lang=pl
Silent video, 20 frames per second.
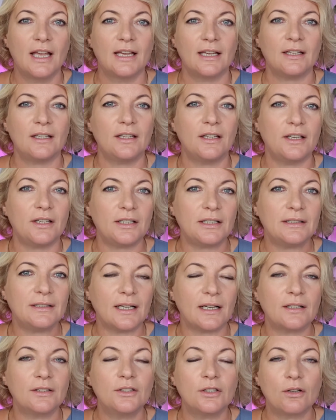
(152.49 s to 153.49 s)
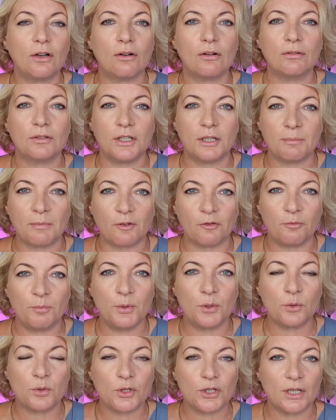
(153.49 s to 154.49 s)
e, i tak nikogo nie ma w
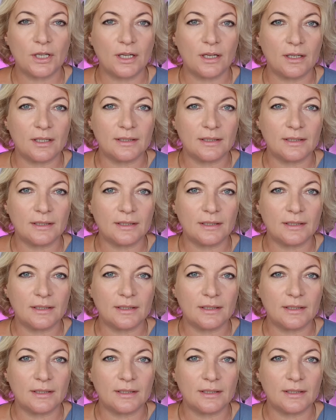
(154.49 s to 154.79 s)
biurze,